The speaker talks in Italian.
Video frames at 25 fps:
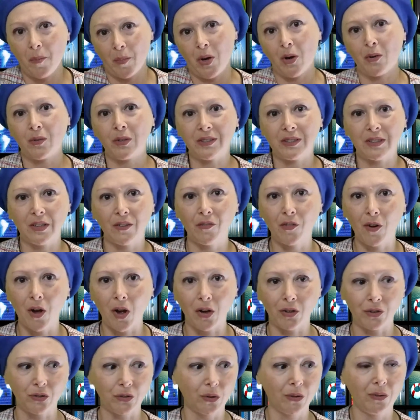Però queste
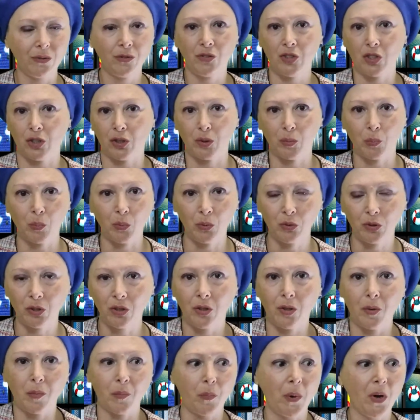foto a un certo punto
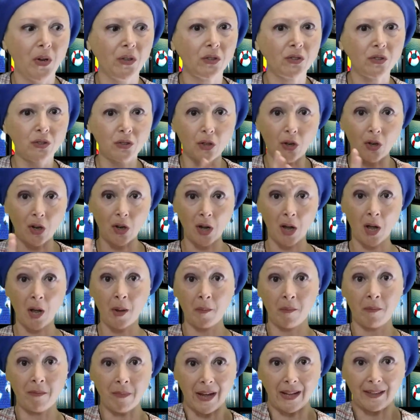non posso
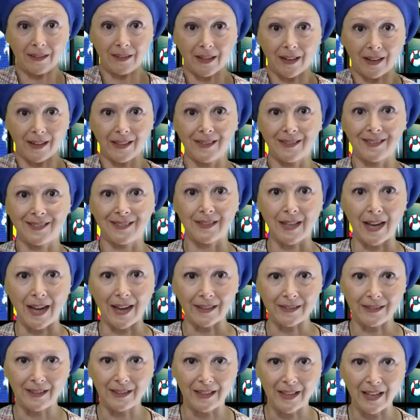metterle
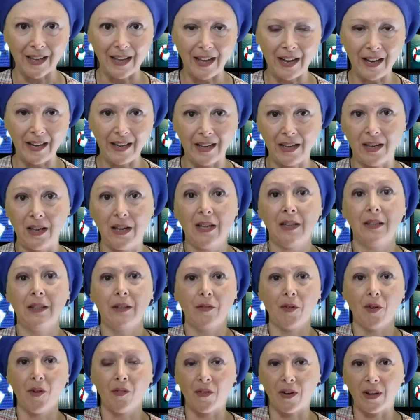statiche lì,
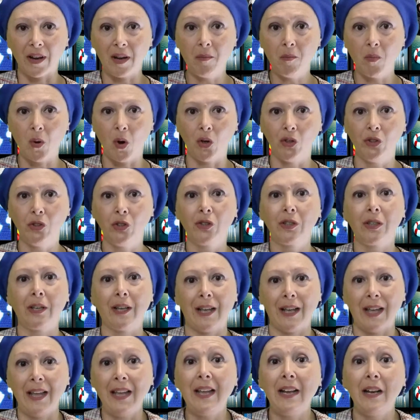devo fare in modo
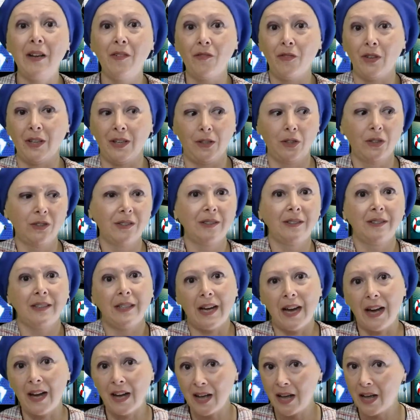che il video
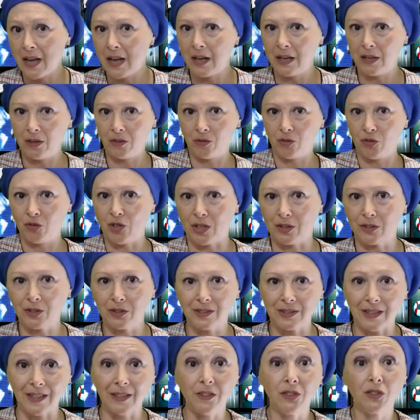sia in un certo
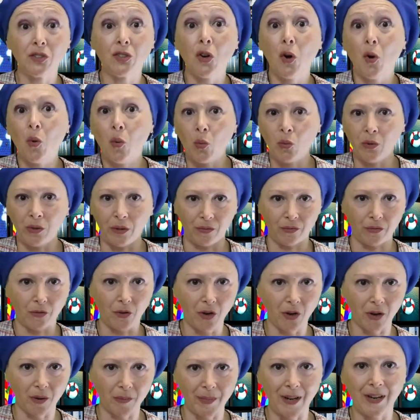senso
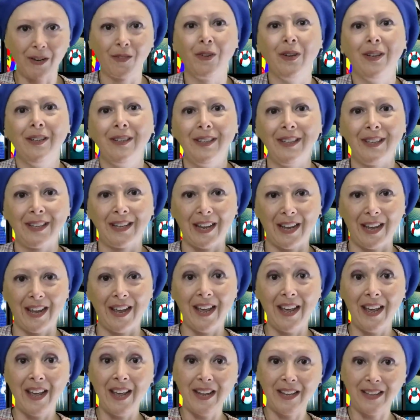uniforme, quindi
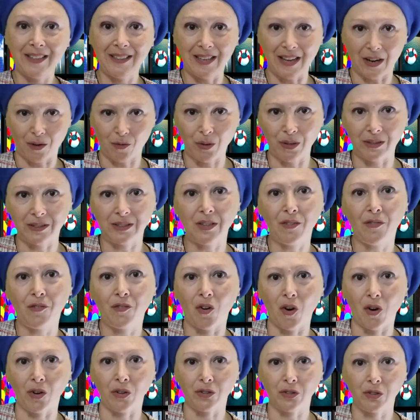che da queste
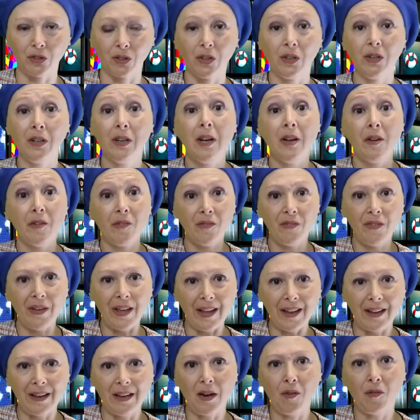foto
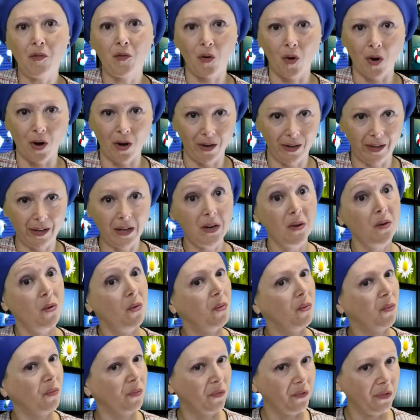venga fuori
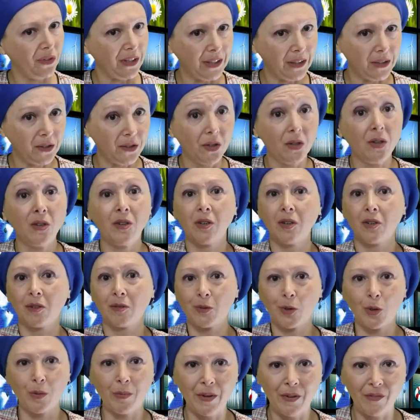un video.
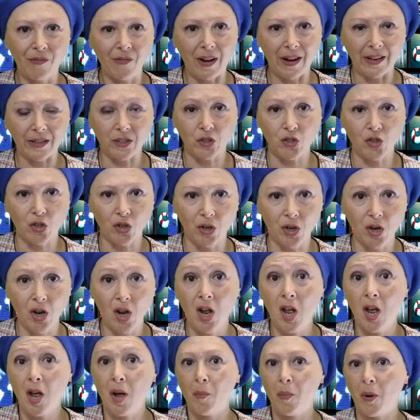Come faccio?
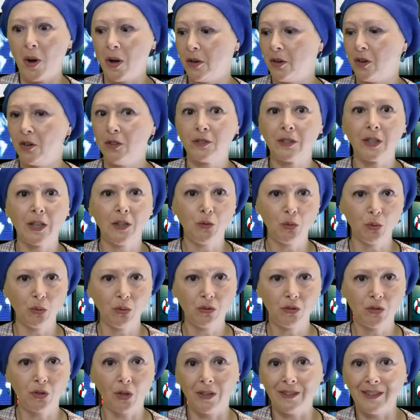Poi
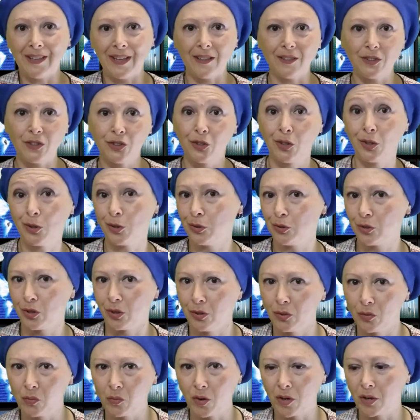oltretutto adesso
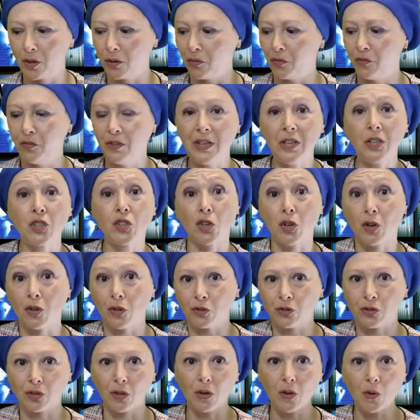sono fuori ufficio,
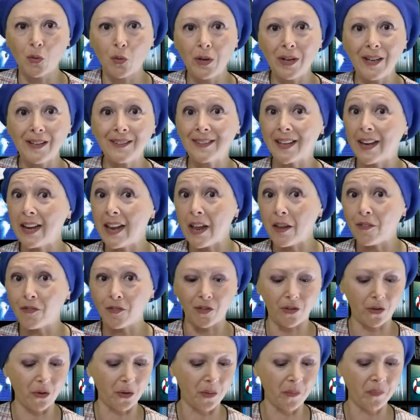ho solo qui il
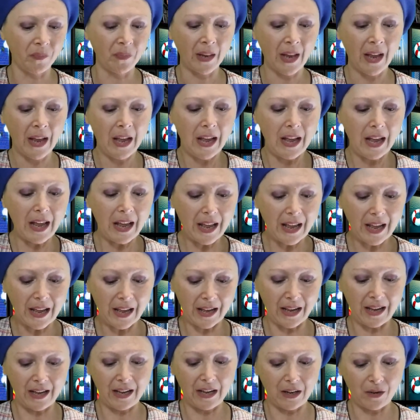telefono
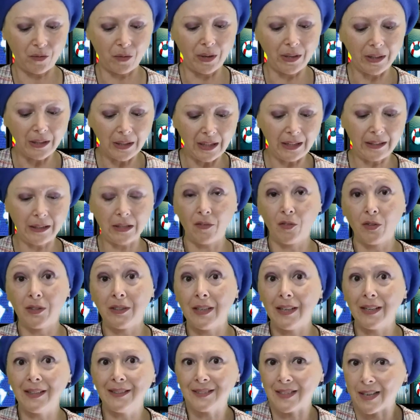e, e quindi devo
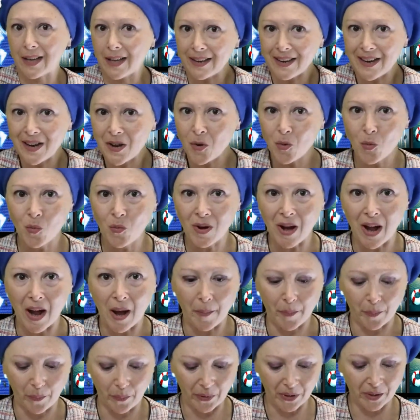utilizzare
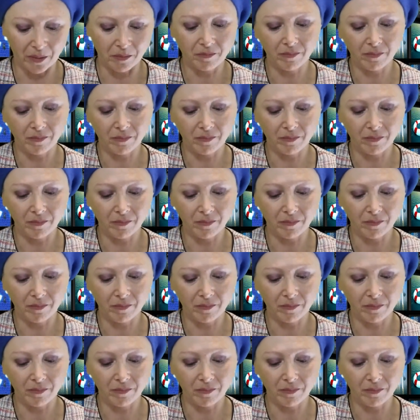un'app.